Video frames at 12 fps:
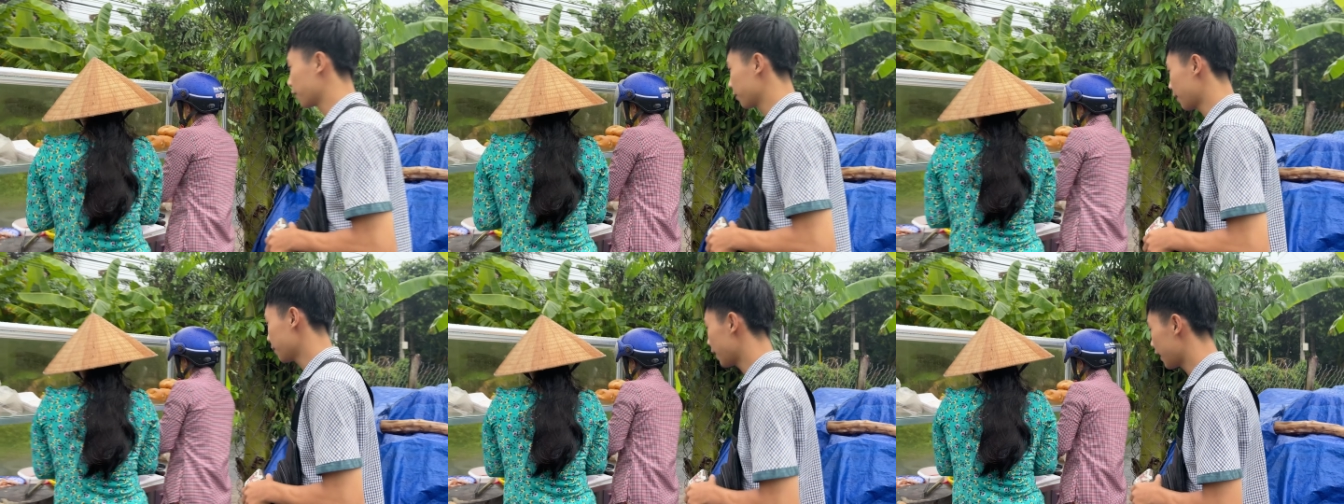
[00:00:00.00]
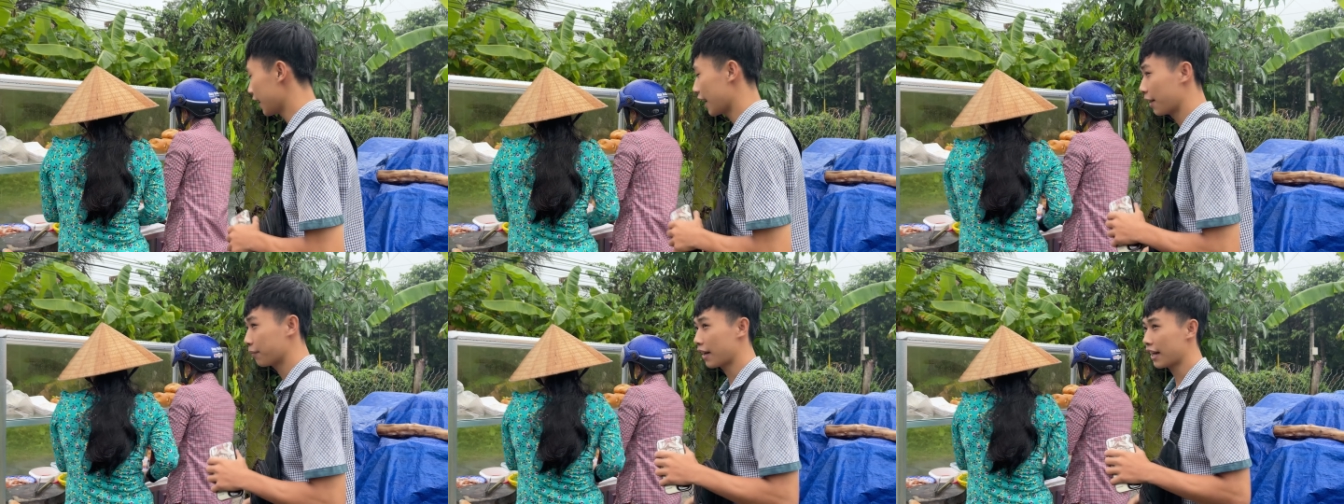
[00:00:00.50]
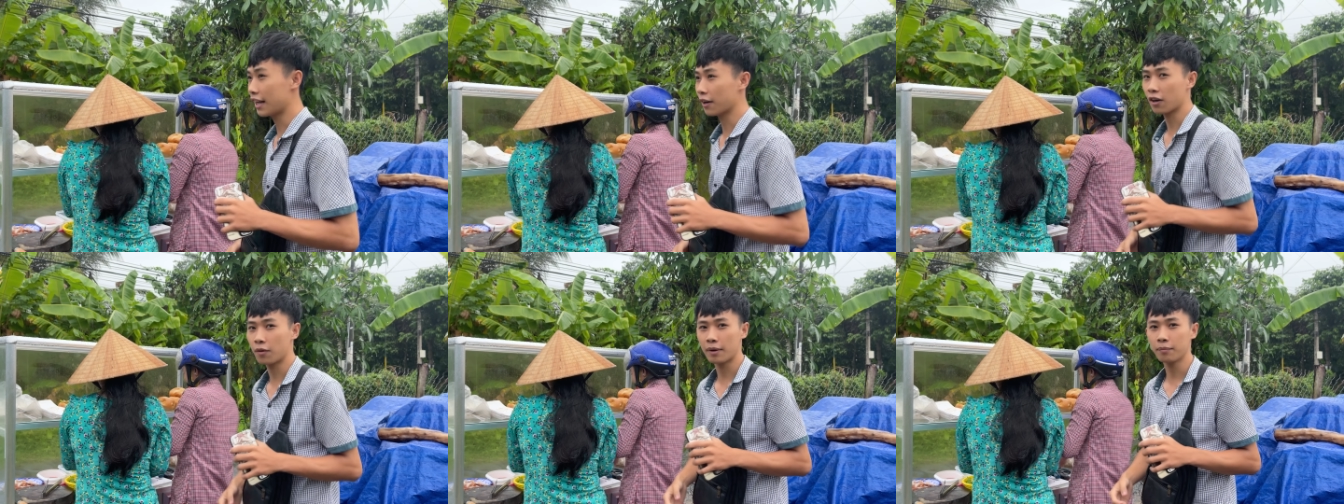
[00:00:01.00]
bánh mì là hôm nay là
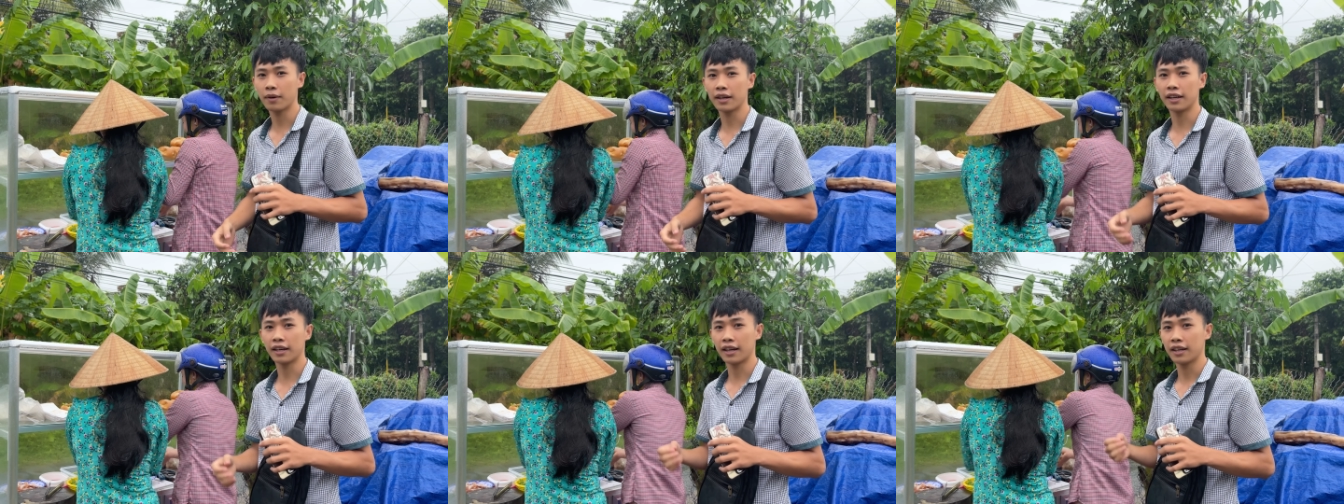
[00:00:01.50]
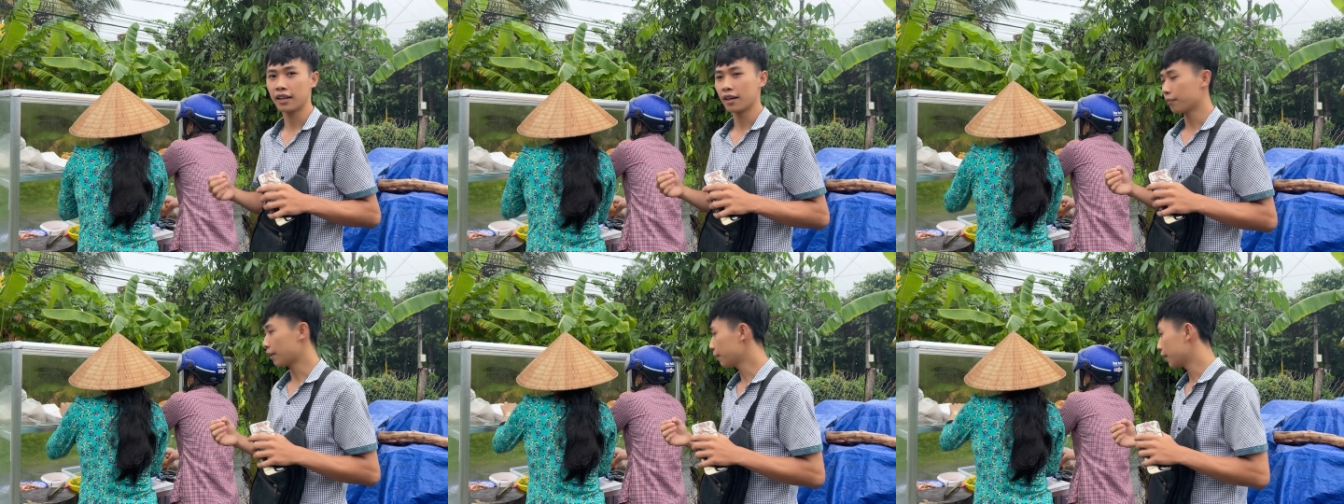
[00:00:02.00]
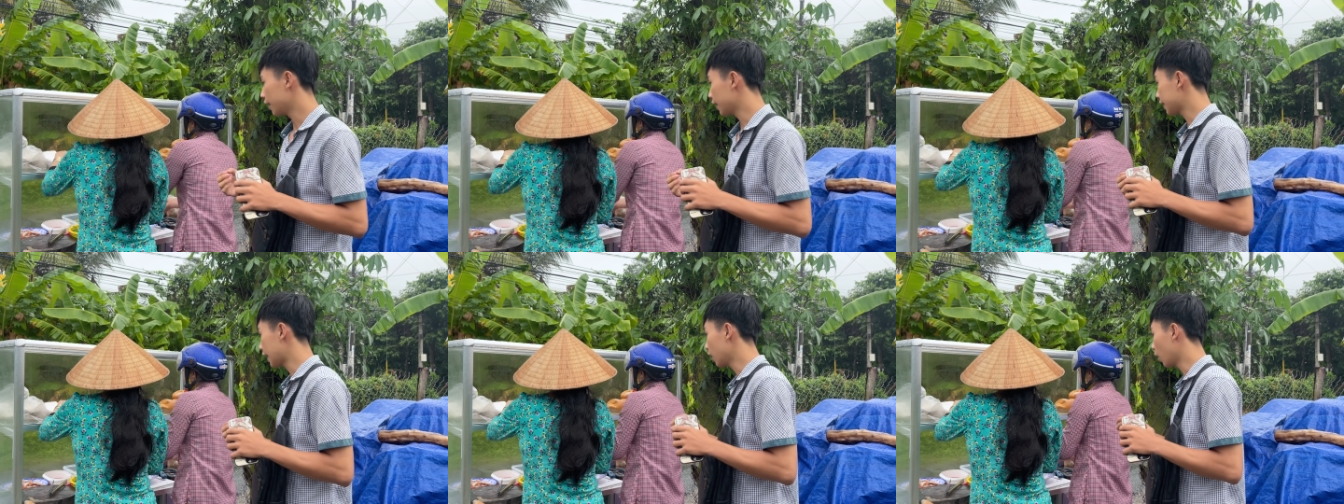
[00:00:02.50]
có bánh mì bánh mì
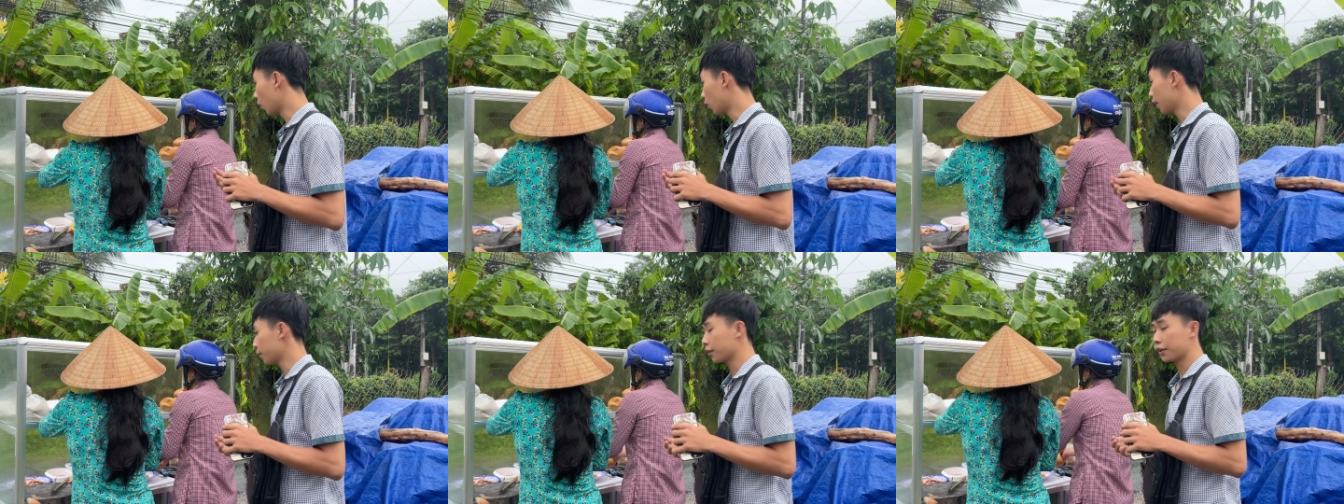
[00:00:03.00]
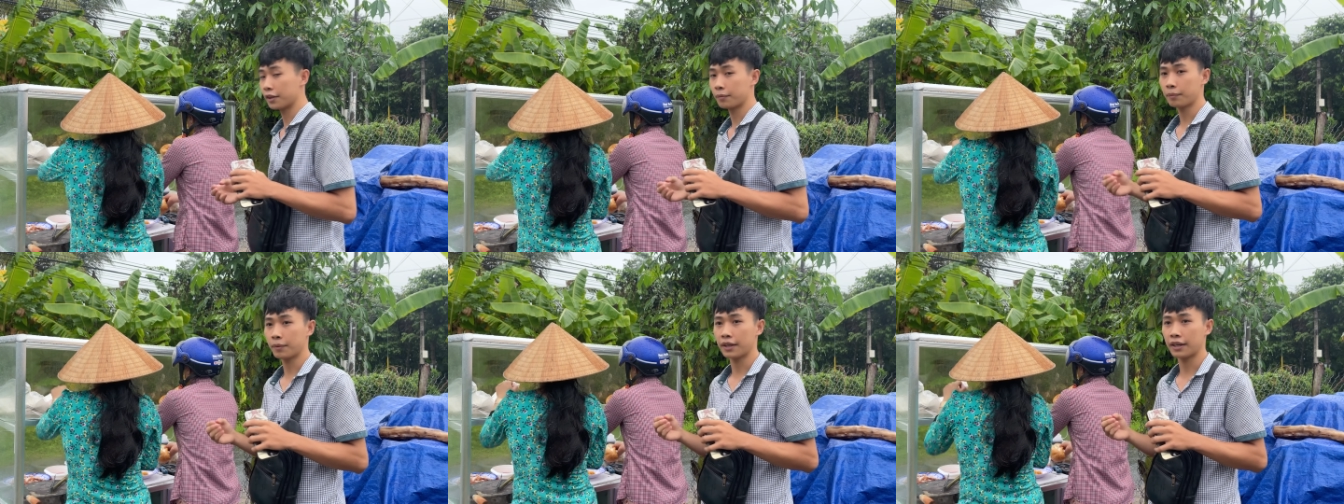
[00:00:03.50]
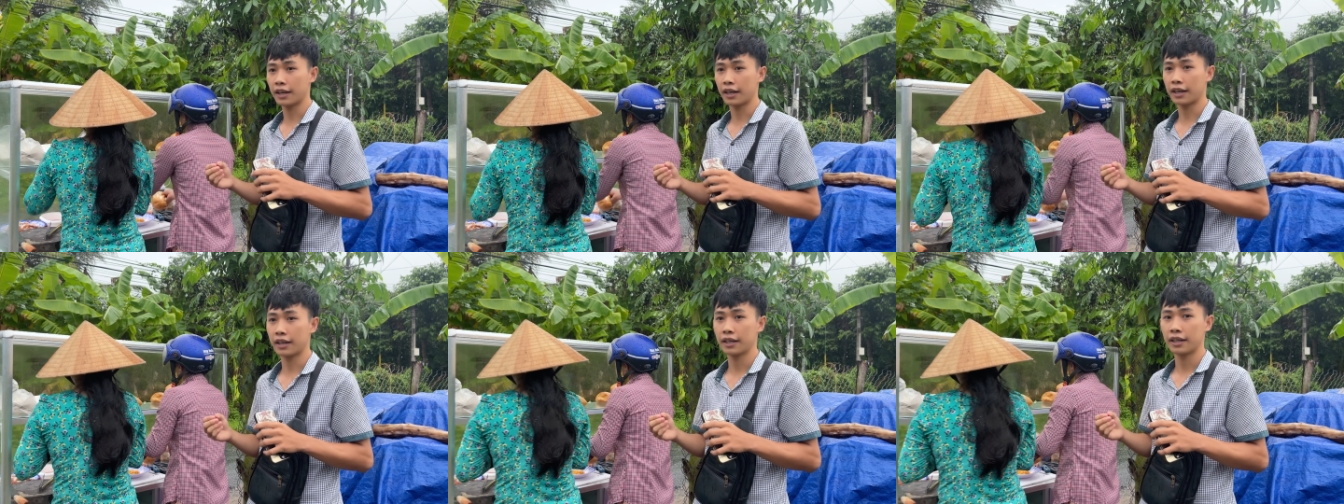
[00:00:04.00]
chả lụa mọi người, bánh mì
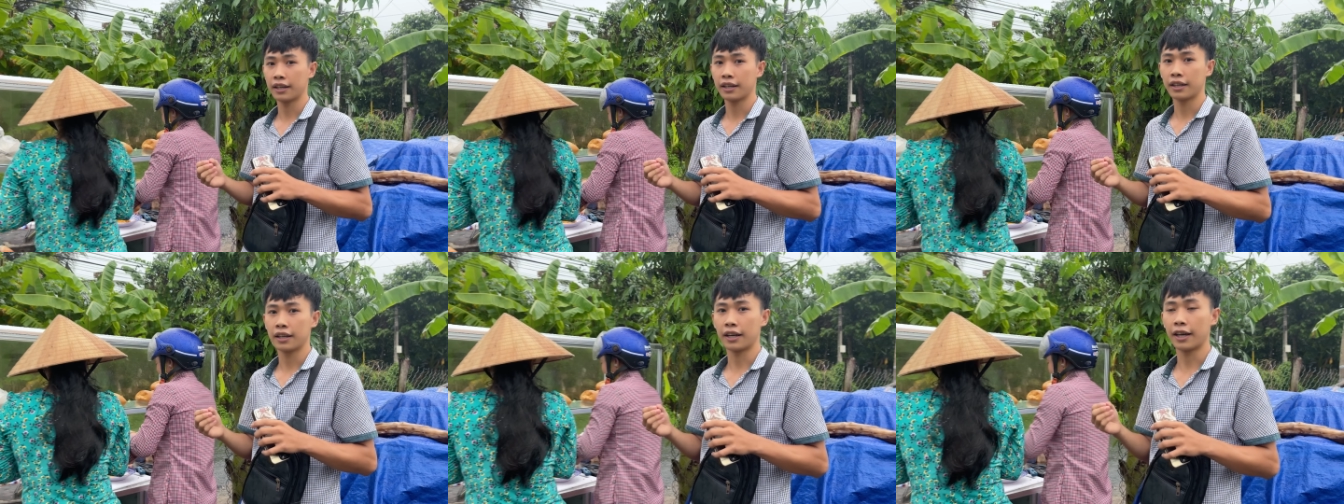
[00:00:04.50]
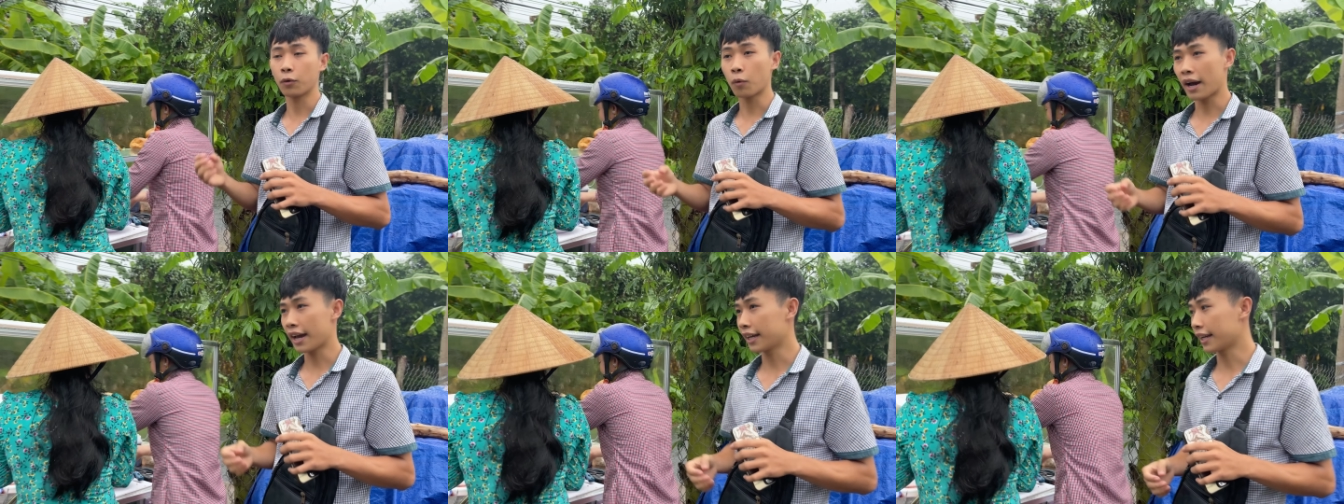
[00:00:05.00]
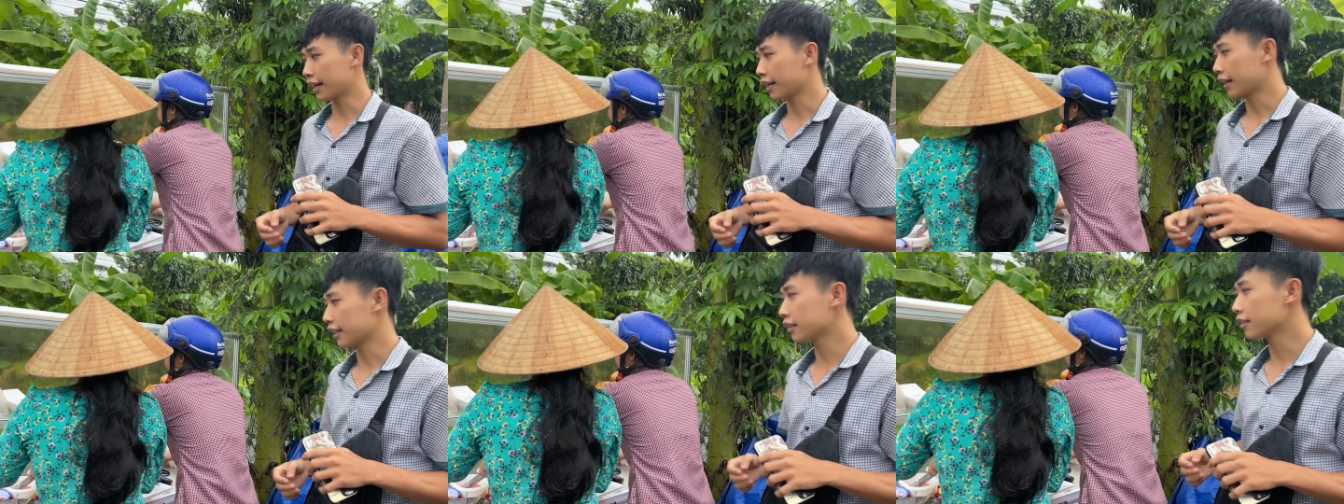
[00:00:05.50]
à, heo quay nè,
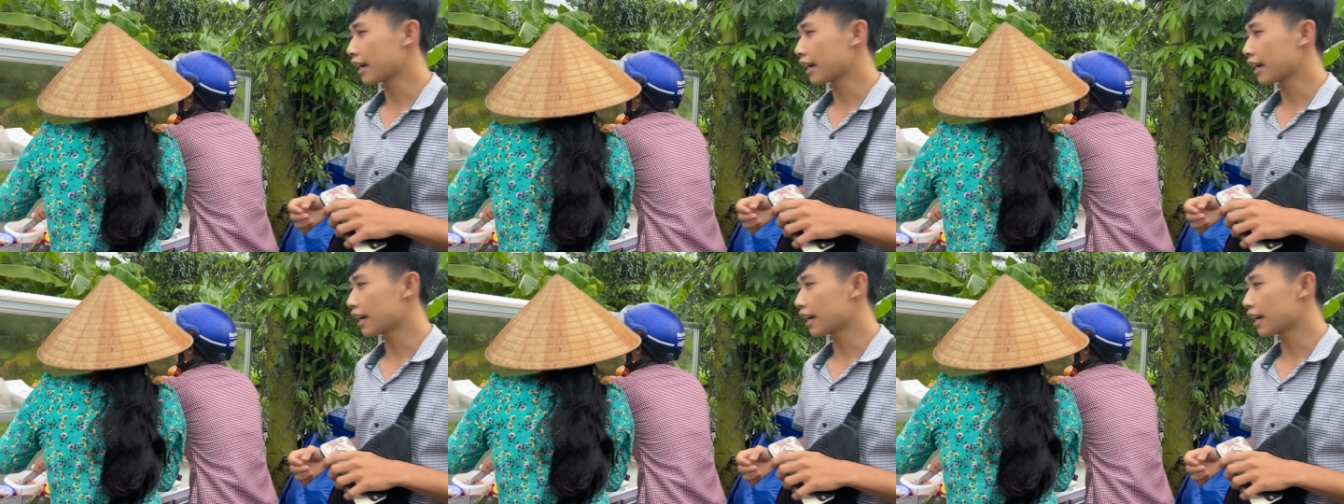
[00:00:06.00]
là tương